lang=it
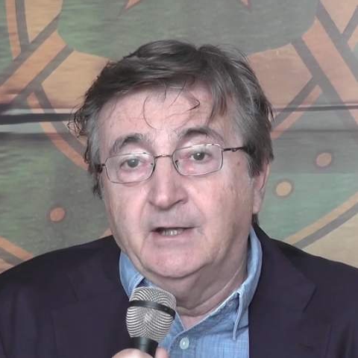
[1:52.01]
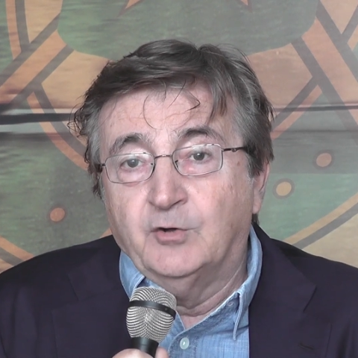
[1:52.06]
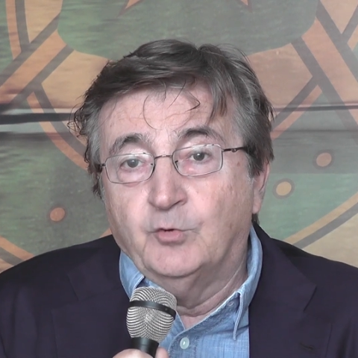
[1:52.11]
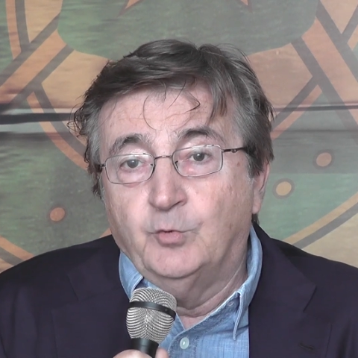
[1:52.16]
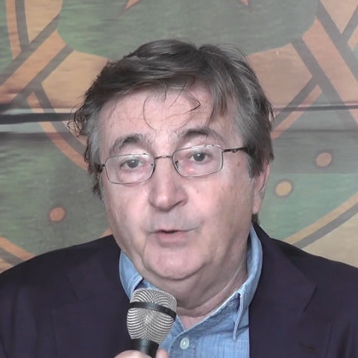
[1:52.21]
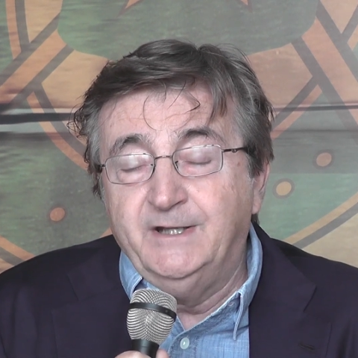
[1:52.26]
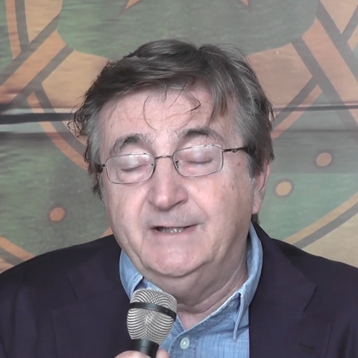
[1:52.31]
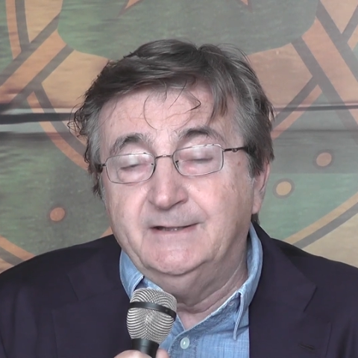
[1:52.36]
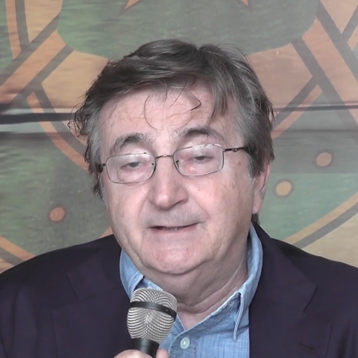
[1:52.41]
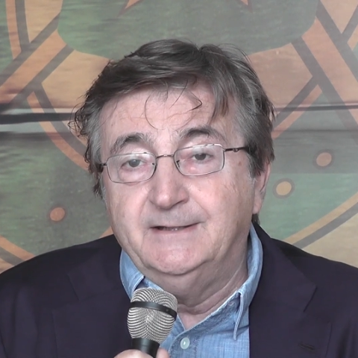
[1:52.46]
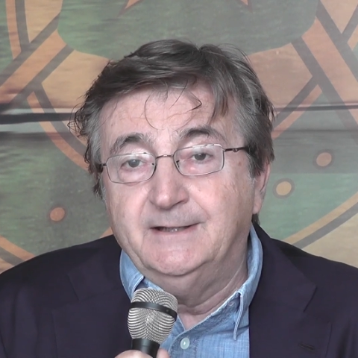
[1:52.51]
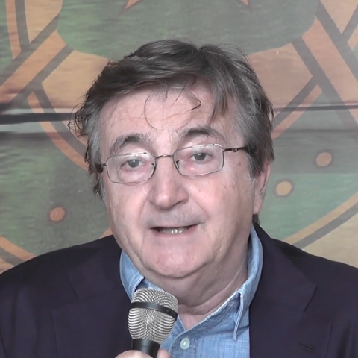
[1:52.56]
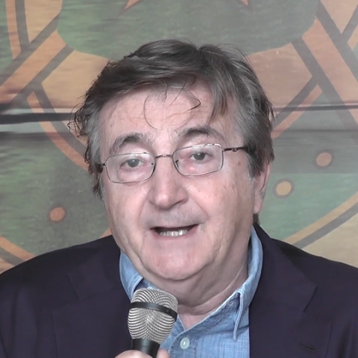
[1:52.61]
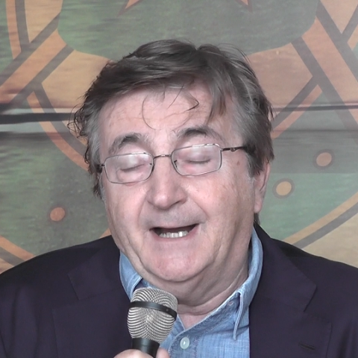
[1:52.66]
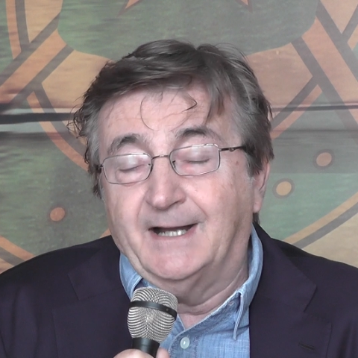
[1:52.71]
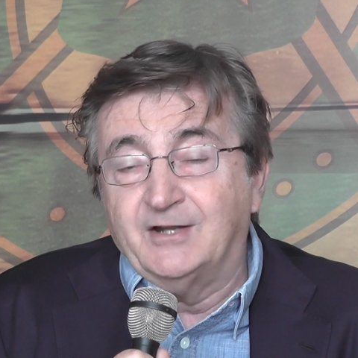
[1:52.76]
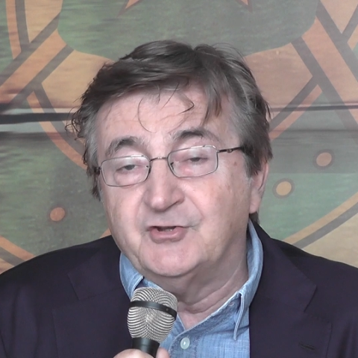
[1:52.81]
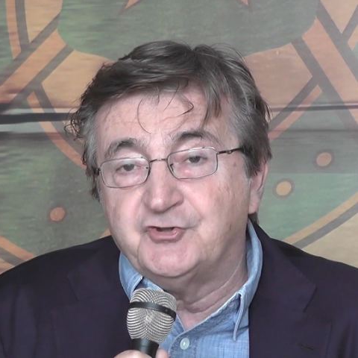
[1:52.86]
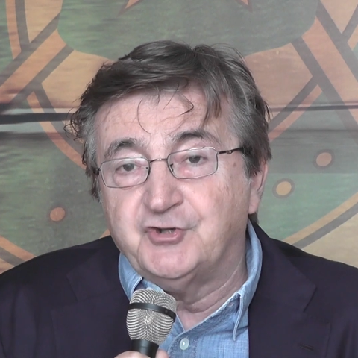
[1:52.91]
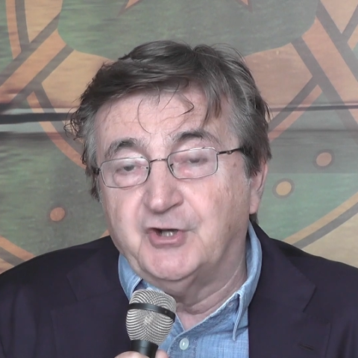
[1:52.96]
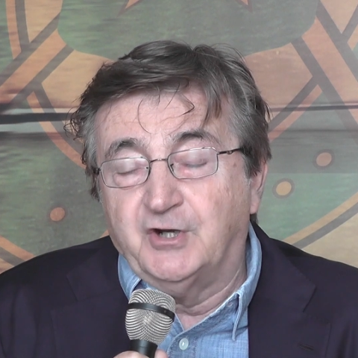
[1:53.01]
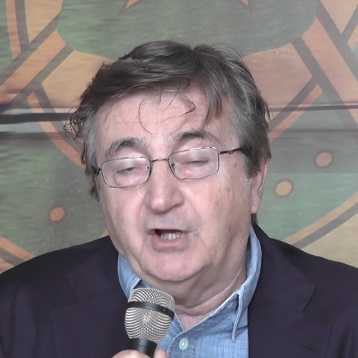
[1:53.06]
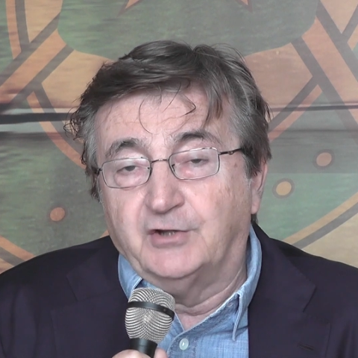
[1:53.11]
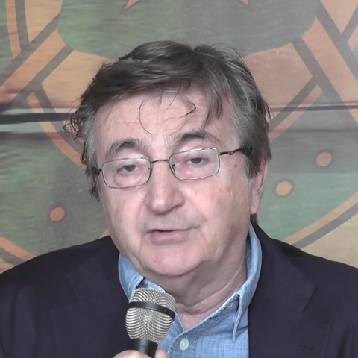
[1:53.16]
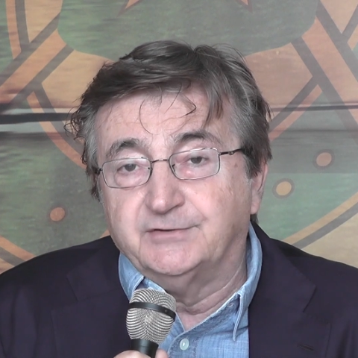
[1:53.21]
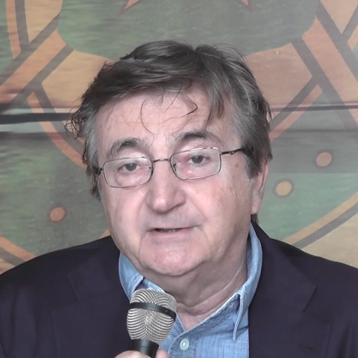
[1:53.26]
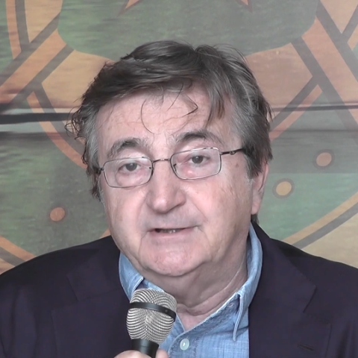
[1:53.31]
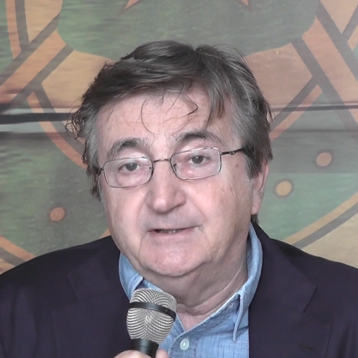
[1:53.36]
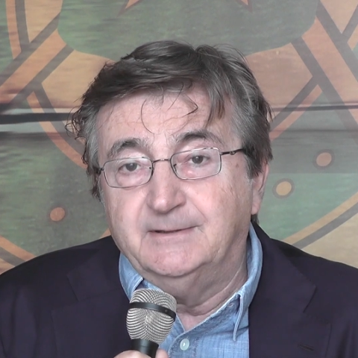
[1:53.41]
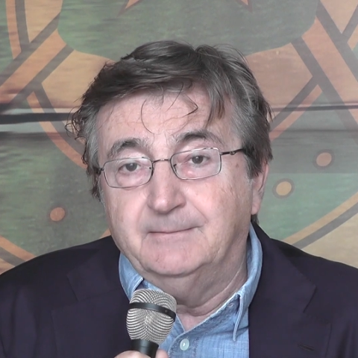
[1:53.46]
quindi
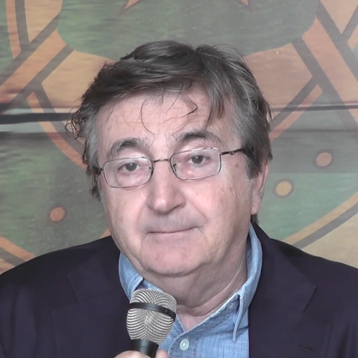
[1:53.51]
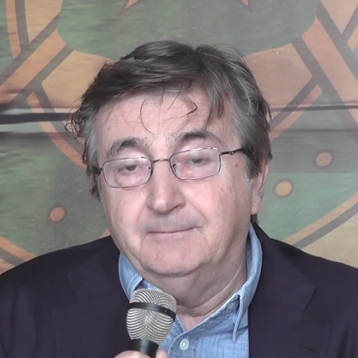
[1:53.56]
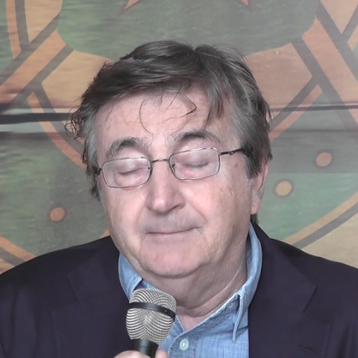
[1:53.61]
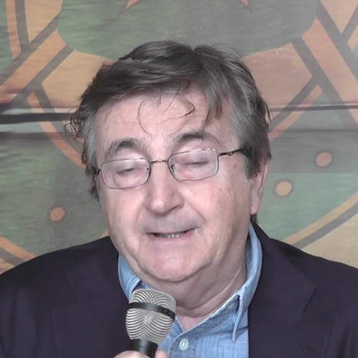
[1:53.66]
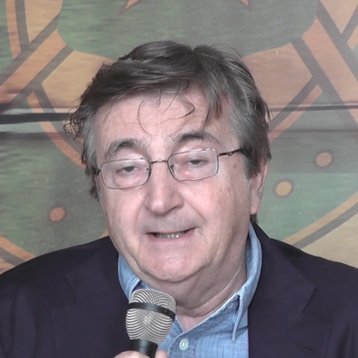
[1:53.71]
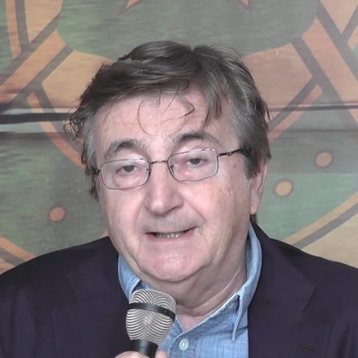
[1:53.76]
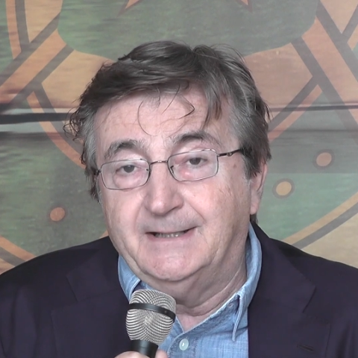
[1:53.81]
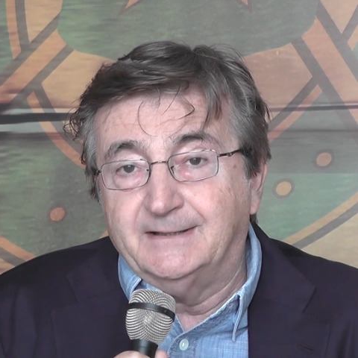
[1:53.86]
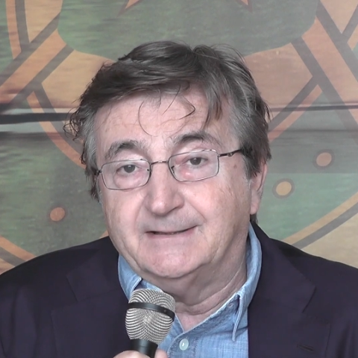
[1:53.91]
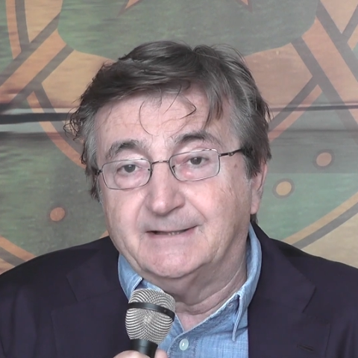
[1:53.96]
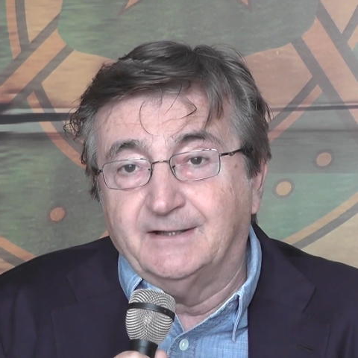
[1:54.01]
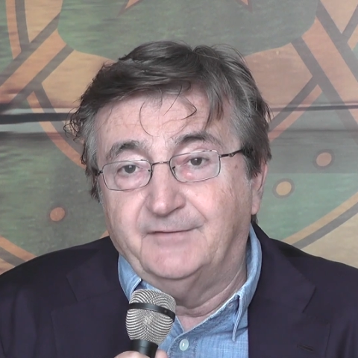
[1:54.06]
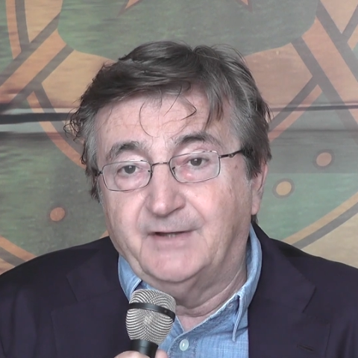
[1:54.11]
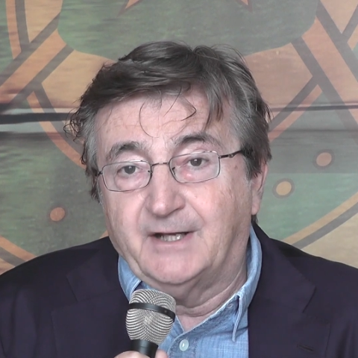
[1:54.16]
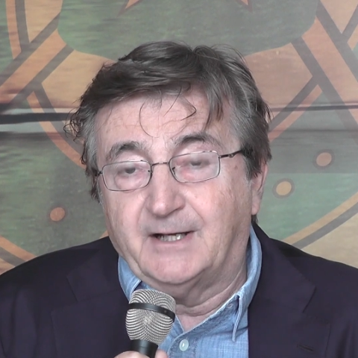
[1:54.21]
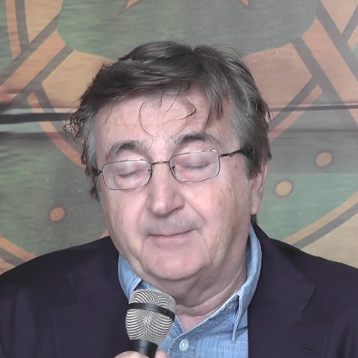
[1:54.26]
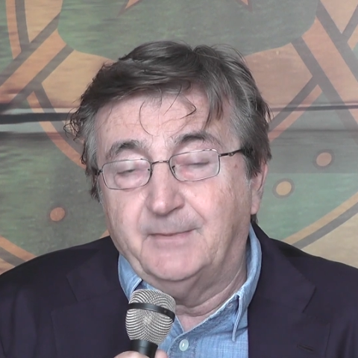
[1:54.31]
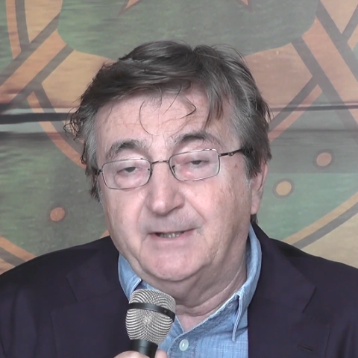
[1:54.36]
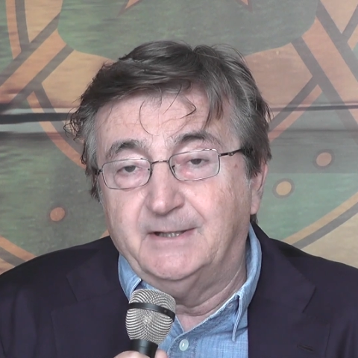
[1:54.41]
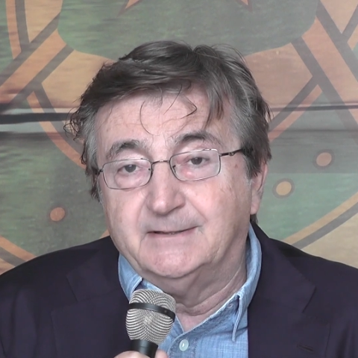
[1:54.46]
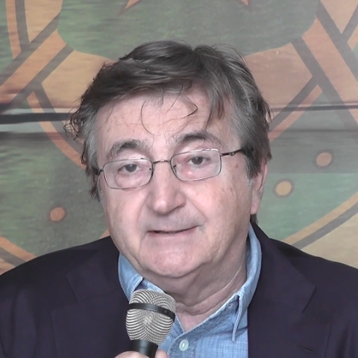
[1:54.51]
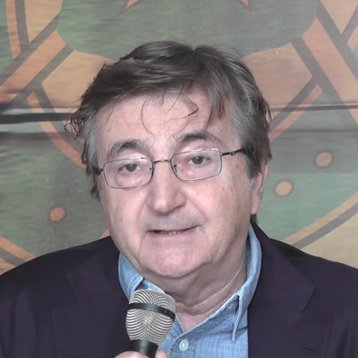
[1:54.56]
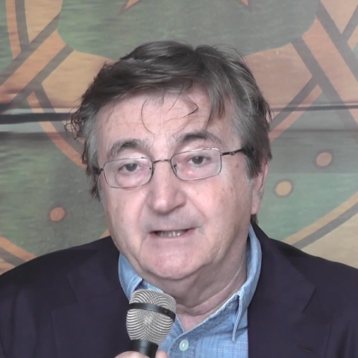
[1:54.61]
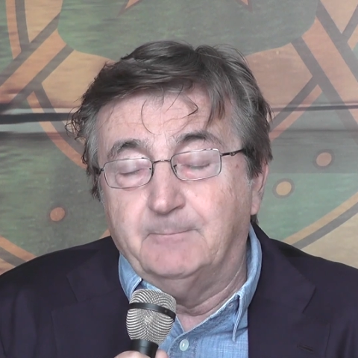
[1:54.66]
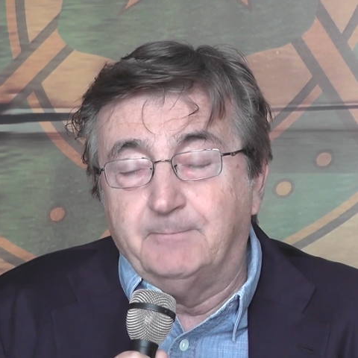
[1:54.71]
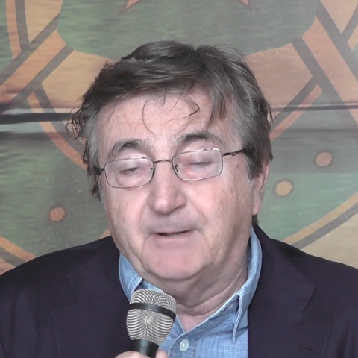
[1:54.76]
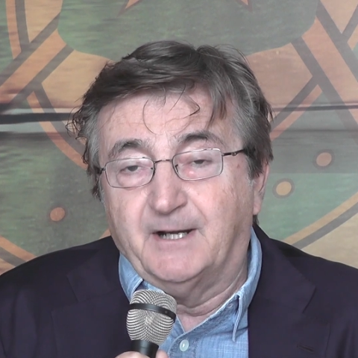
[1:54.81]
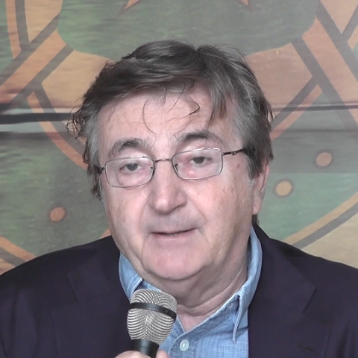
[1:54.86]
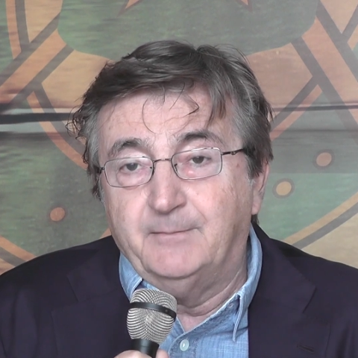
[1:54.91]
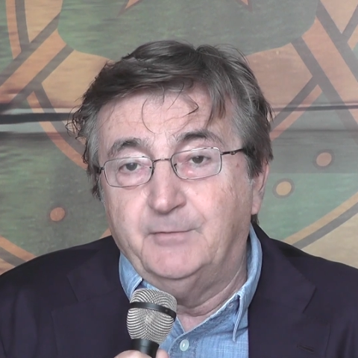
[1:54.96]
Ancelotti merita veramente
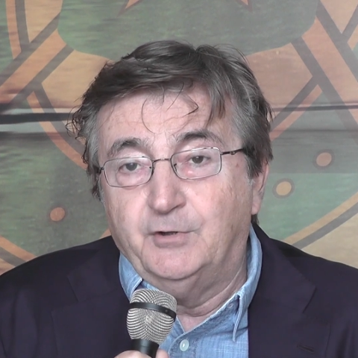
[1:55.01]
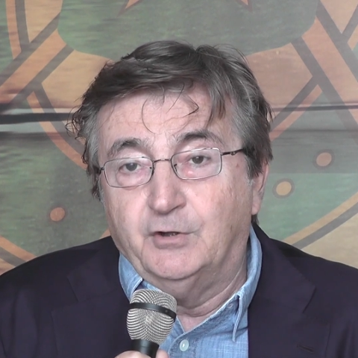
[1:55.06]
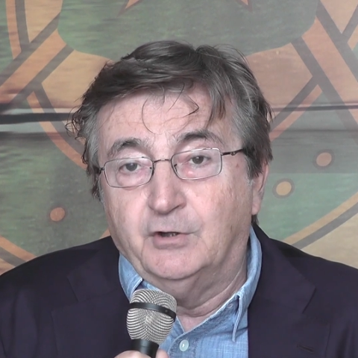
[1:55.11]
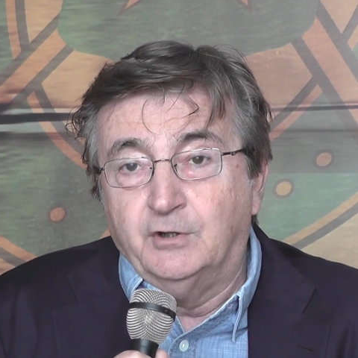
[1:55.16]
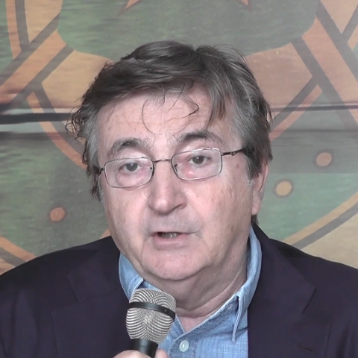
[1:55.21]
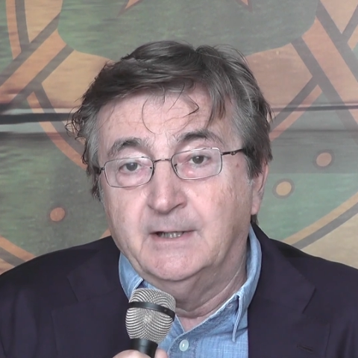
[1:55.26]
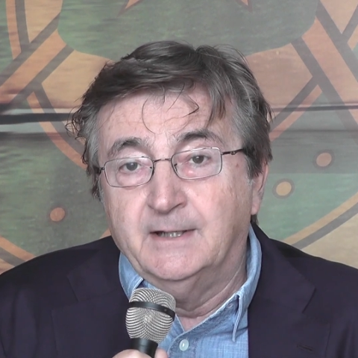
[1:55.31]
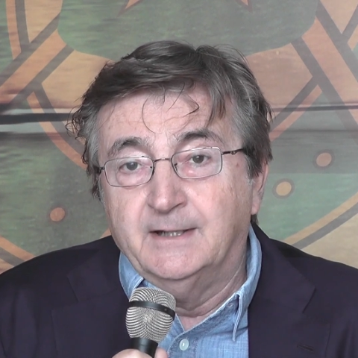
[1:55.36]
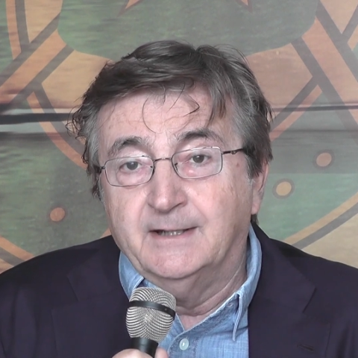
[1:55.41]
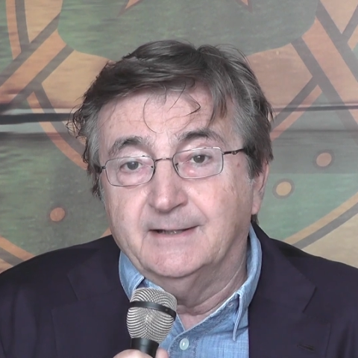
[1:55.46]
il premio